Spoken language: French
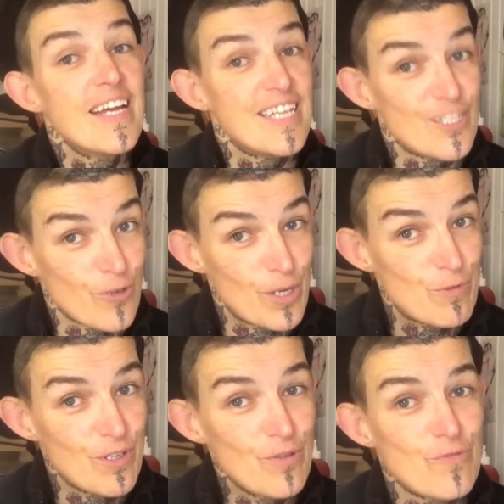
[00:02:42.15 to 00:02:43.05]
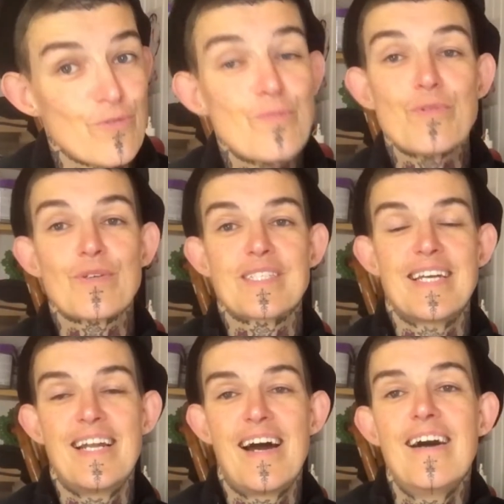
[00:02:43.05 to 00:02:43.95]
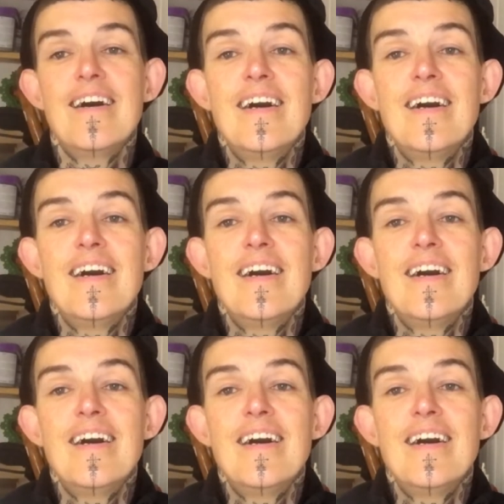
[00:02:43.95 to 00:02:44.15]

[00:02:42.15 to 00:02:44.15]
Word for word: et j'aurai besoin de vous pour celle-là